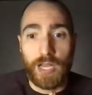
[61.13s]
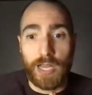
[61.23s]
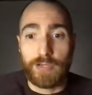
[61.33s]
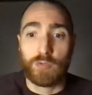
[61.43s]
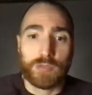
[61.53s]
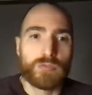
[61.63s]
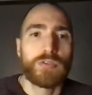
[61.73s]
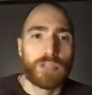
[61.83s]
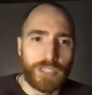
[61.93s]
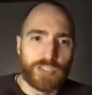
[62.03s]
è come
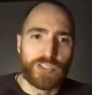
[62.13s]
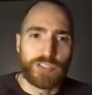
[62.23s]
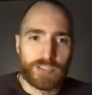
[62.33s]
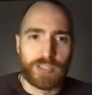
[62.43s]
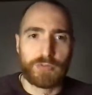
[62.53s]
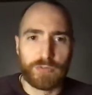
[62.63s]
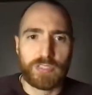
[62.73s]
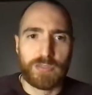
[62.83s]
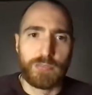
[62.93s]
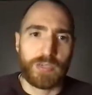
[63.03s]
tu riesci a gestire il tuo
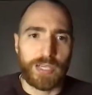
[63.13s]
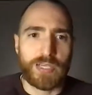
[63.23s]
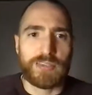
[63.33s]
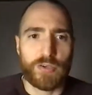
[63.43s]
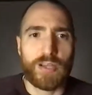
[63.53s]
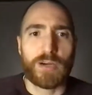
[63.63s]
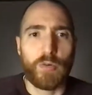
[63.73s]
tempo in relazione a